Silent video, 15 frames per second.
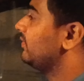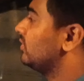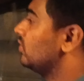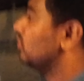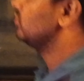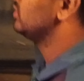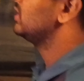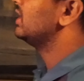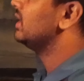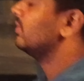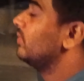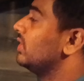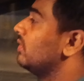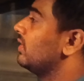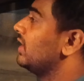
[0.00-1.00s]
तो उनका
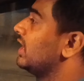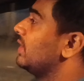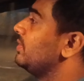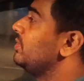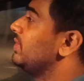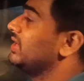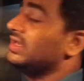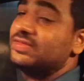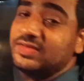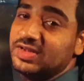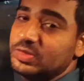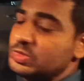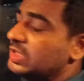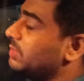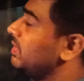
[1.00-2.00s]
नंबर वगैरह भी मैं
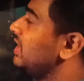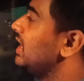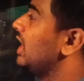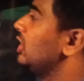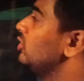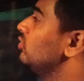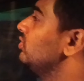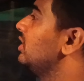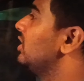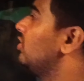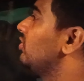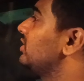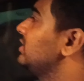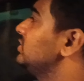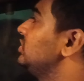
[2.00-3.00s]
डिस्क्रिप्शन में डाल दूंगा
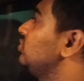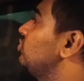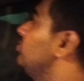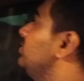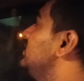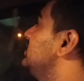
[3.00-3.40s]
और किसी को भी